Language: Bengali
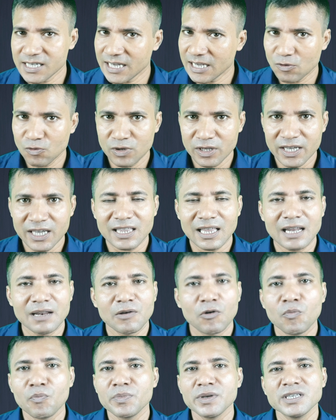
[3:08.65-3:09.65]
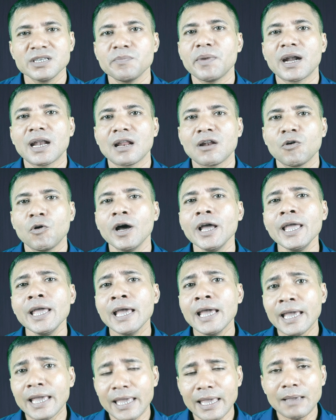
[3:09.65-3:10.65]
সেগুলিকে তার হোম পেজে পাঠানো হয়
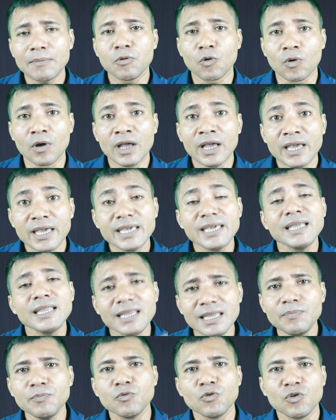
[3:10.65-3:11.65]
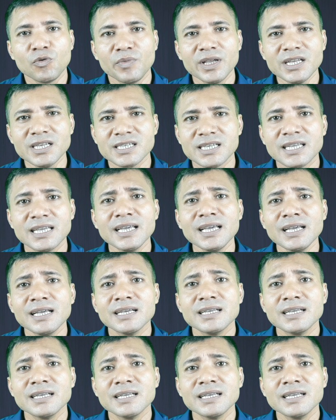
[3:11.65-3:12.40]
এবং ইতিপূর্বে সে